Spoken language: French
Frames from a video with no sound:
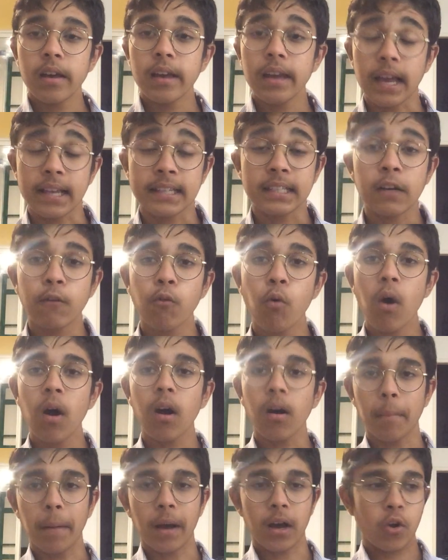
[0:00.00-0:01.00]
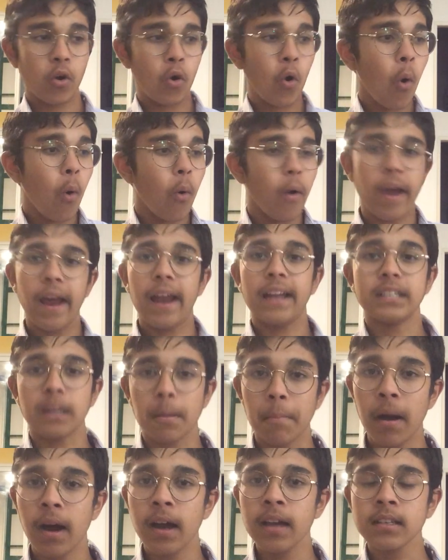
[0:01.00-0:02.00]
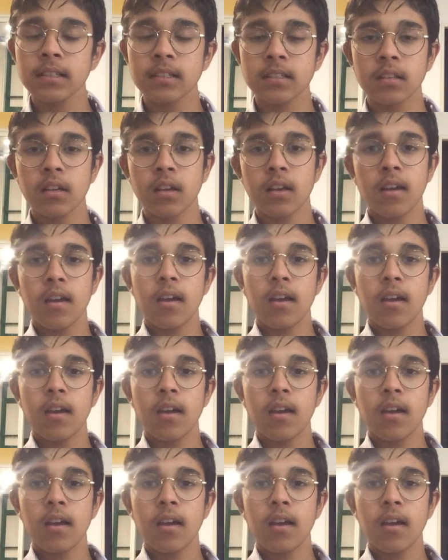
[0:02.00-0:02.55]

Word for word: et à savoir bah, quand elles apparaissent,